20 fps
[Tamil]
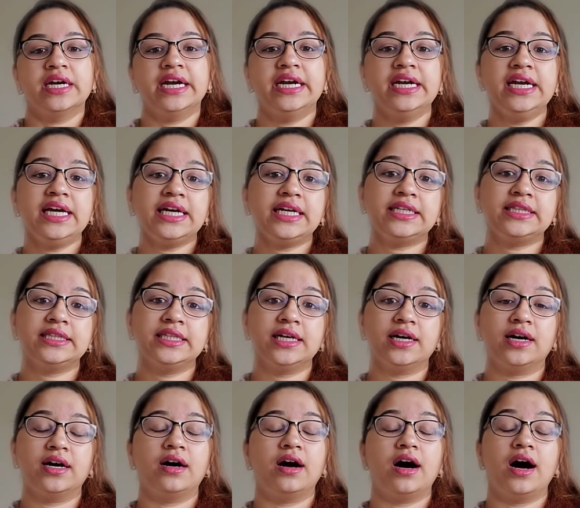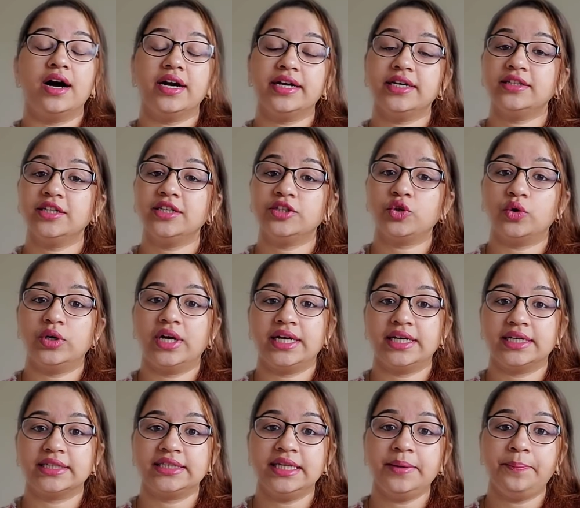ரெண்டாயிரத்தி ஆயிரத்தி
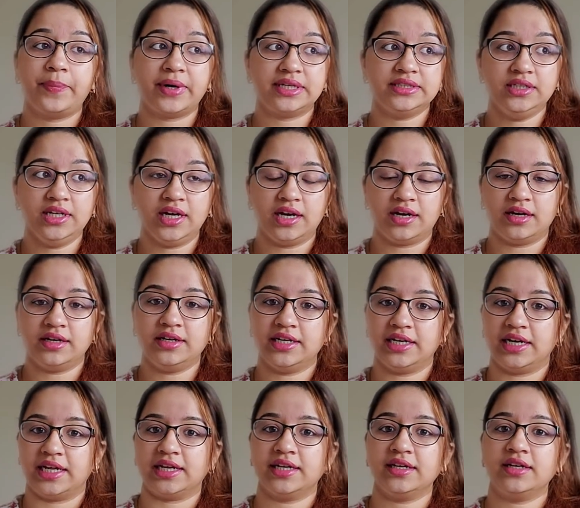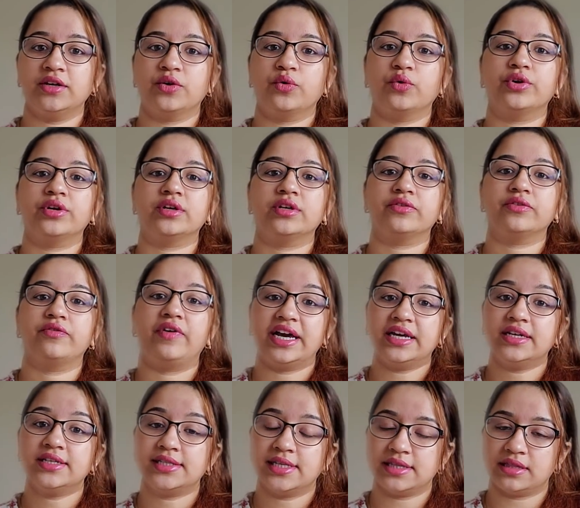தொள்ளாயிரத்தி பதினாறில் ஒரு
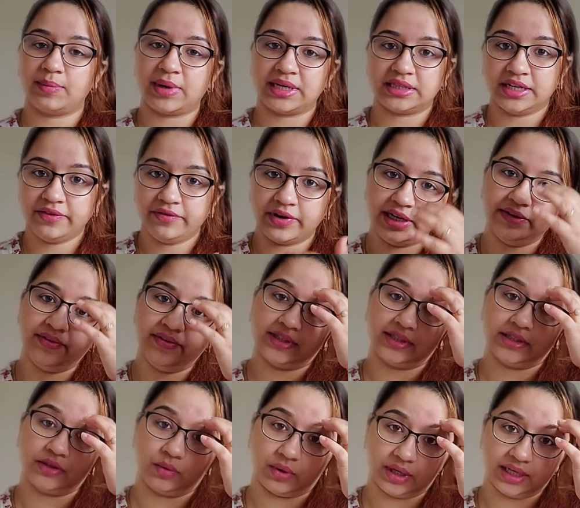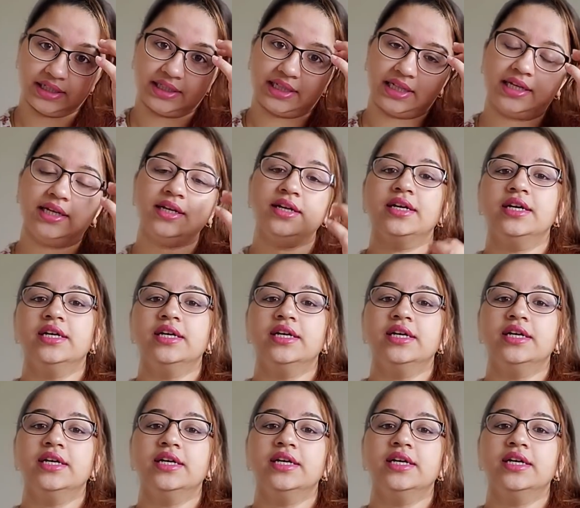வைரஸ் இந்த மாதிரி வெளிவந்தது உலகத்தில்